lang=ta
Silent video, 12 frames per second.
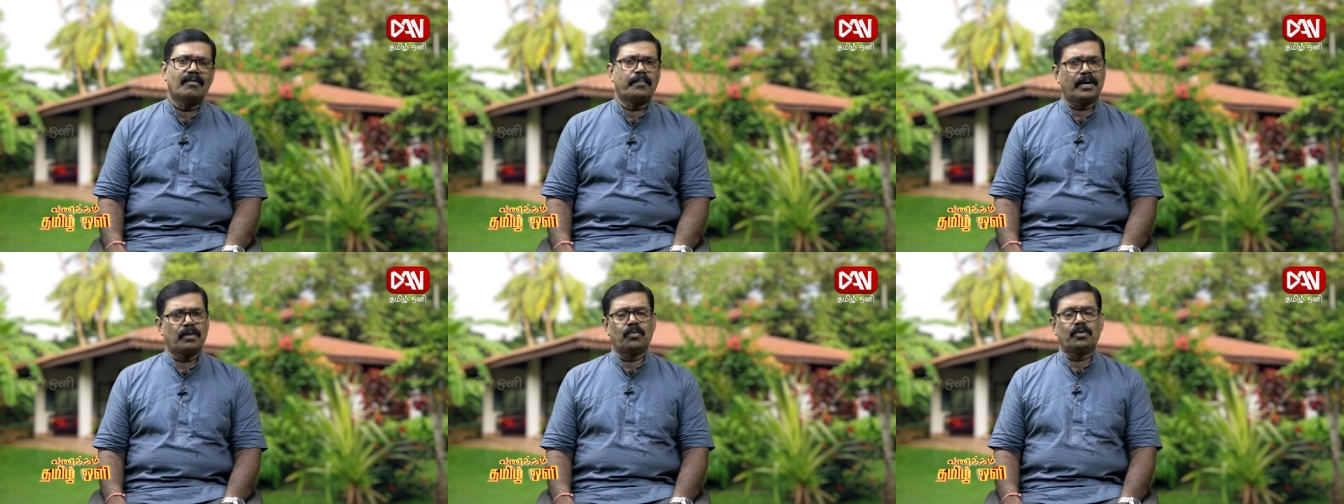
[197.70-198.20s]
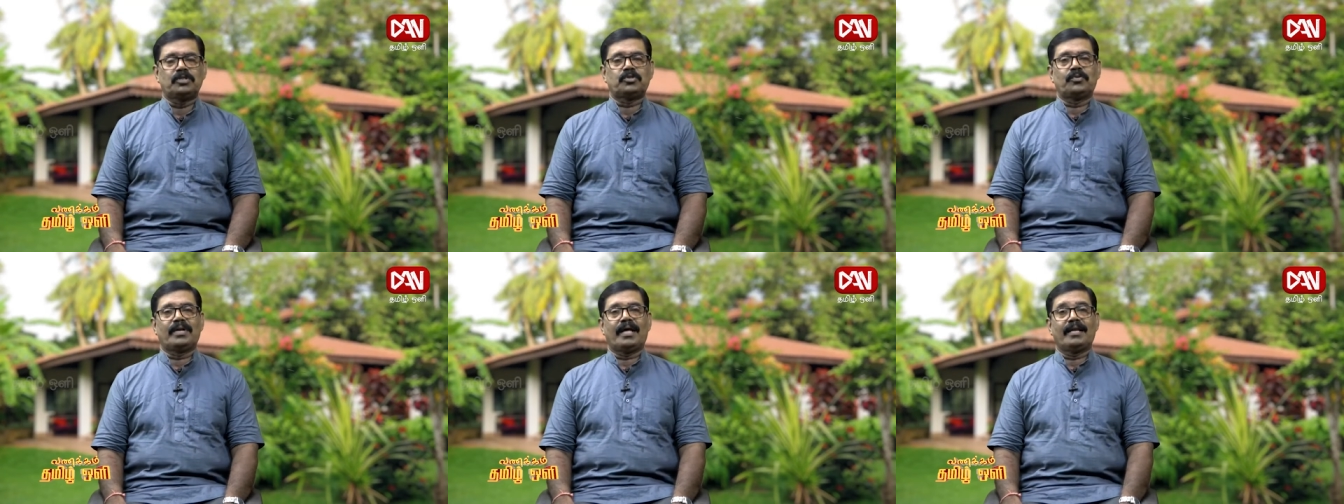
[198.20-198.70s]
பட ஓட்டி
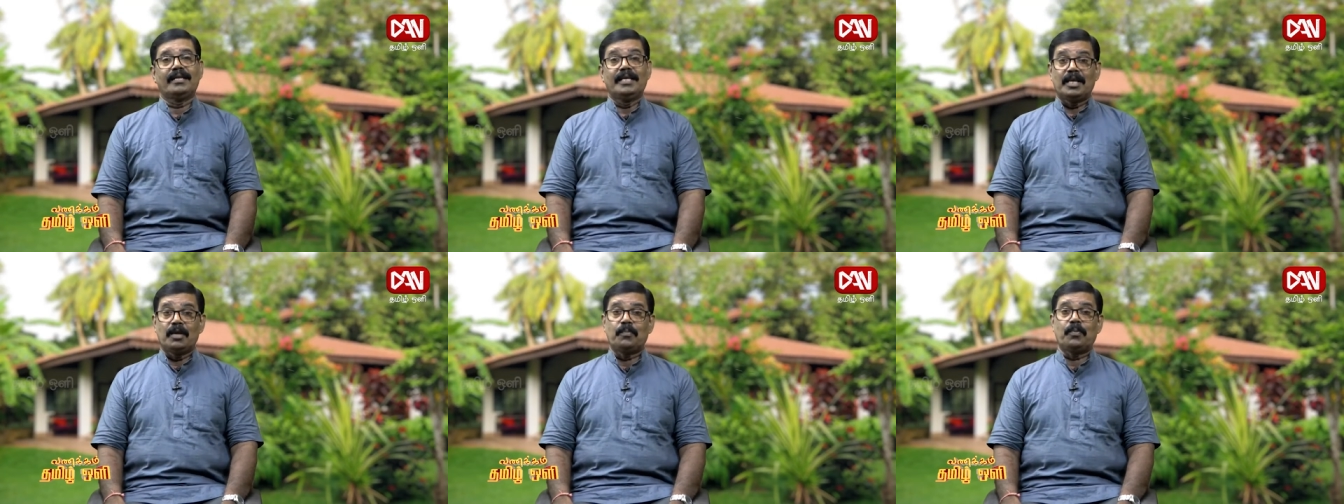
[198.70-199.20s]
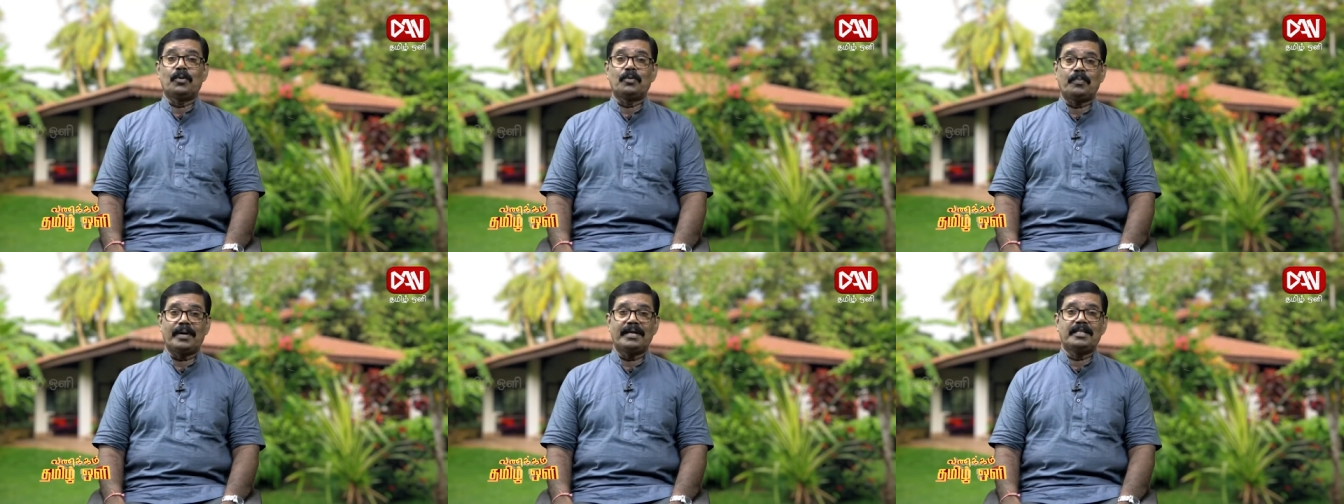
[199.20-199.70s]
சொன்னான்
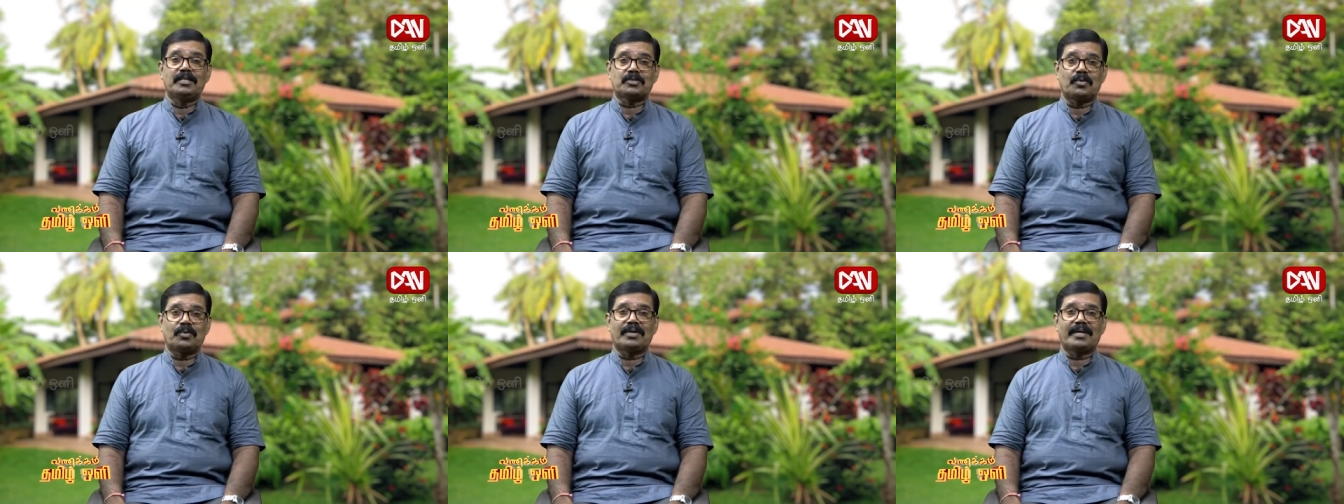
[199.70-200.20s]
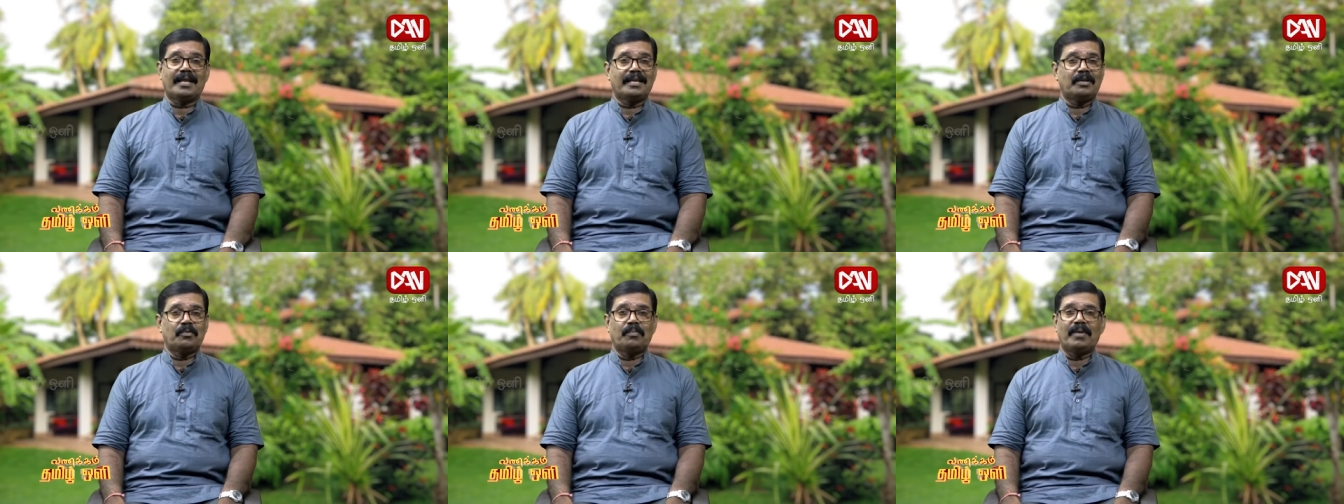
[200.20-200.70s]
இப்பொழுது பண்டிதர் சொல்வந்தார்
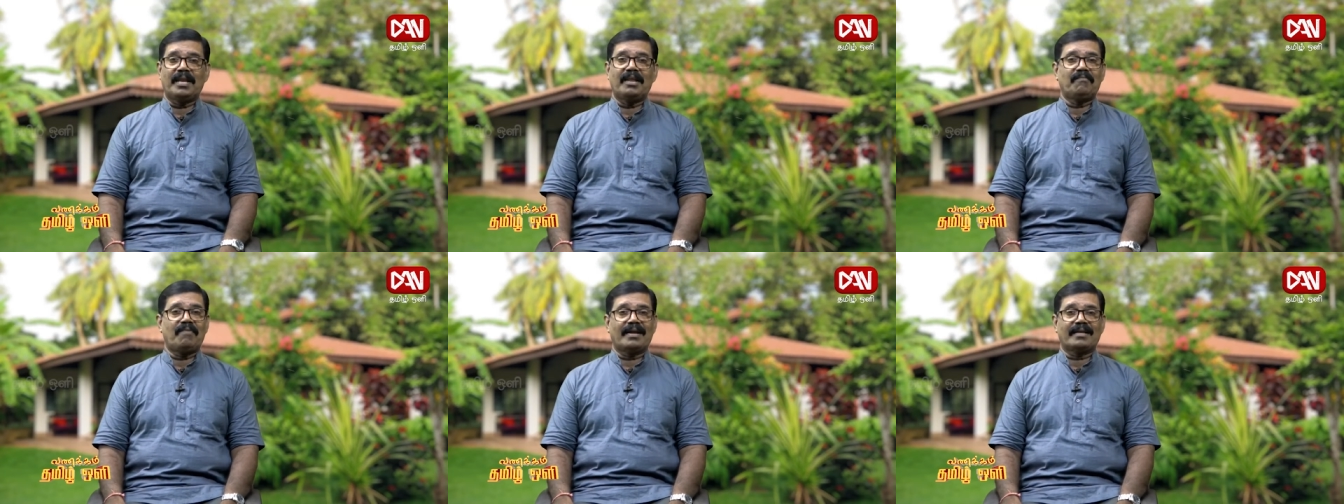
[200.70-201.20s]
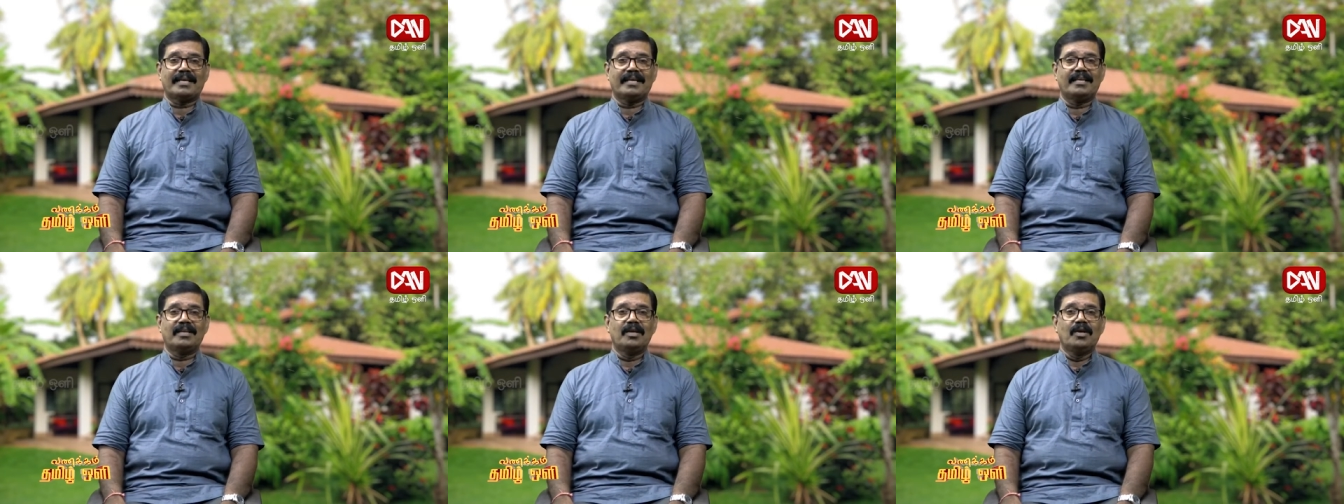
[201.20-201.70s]
நீ உண்மையிலேயே
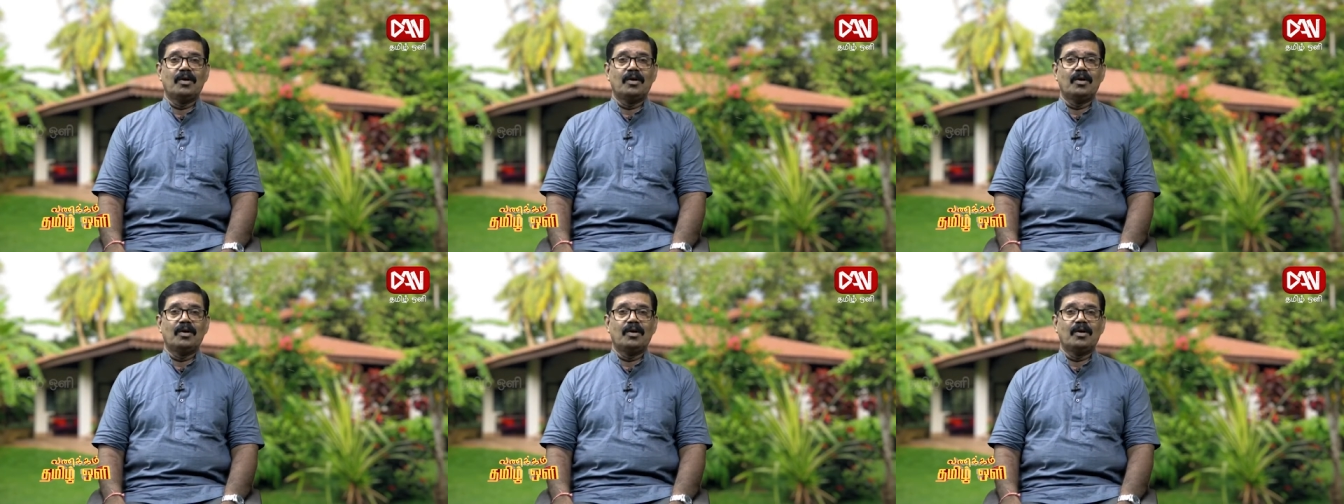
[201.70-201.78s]
வாழ்க்கையின்